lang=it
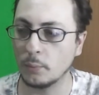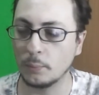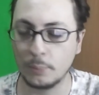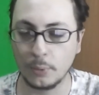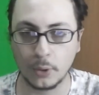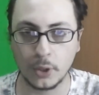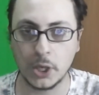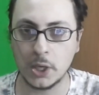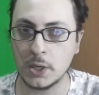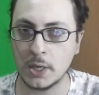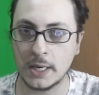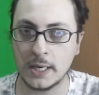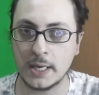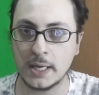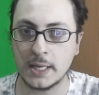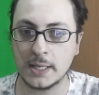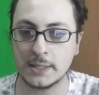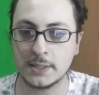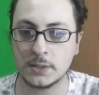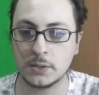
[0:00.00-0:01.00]
un pochino
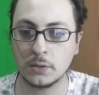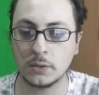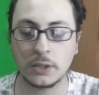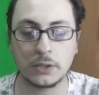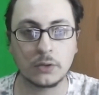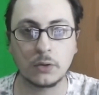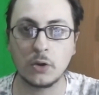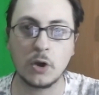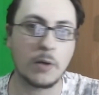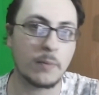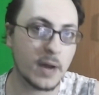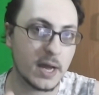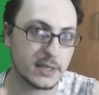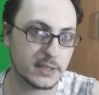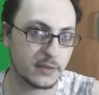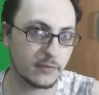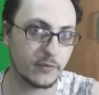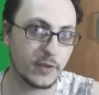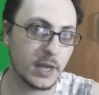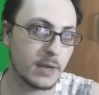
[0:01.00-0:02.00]
all'inizio, ho detto no
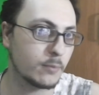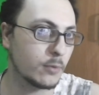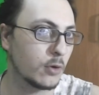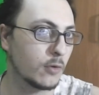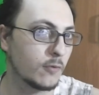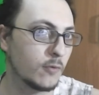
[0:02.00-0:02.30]
basta fermo,